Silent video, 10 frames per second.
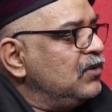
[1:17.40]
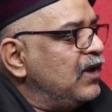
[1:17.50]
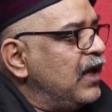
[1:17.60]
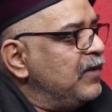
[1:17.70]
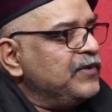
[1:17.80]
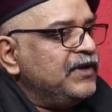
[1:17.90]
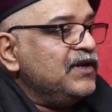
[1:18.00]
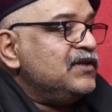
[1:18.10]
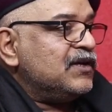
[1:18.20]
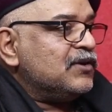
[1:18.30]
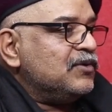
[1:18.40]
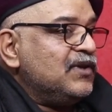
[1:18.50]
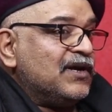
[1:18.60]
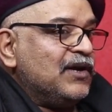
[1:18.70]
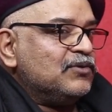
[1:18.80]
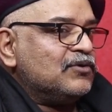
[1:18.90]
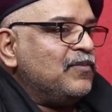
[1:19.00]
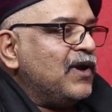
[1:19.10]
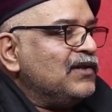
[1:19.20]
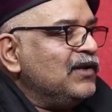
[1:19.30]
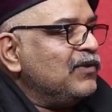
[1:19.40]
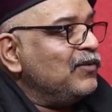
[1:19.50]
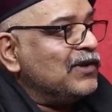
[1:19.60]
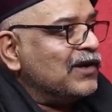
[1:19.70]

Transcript: तो आपने टीचर को देखा उसको मारते हुए अभी